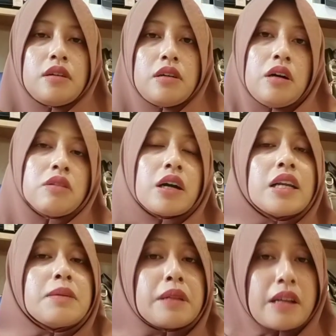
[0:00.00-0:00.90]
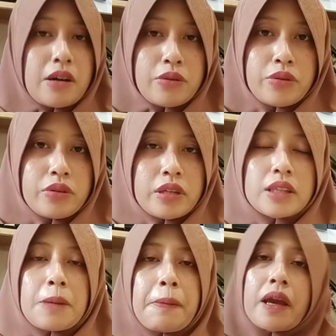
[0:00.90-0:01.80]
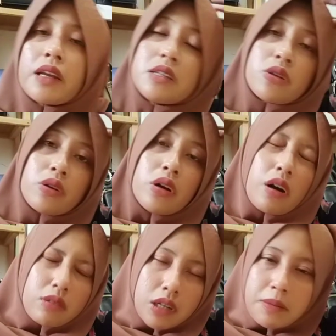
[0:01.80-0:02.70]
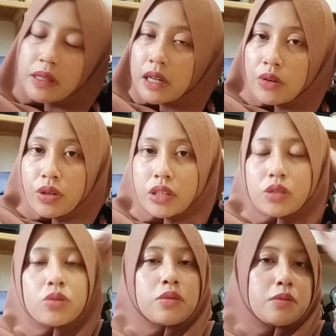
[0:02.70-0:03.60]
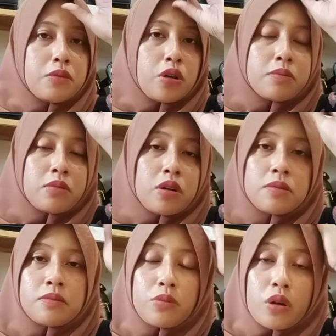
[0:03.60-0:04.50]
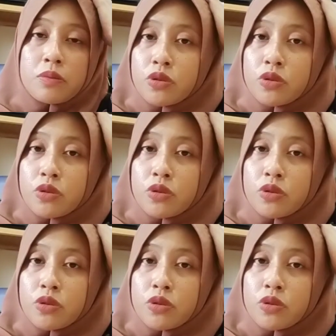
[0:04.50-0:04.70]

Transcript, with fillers: Allah kan lebih tahu kita pengennya jodoh Allah lebih tahu kita tuh belum belum belum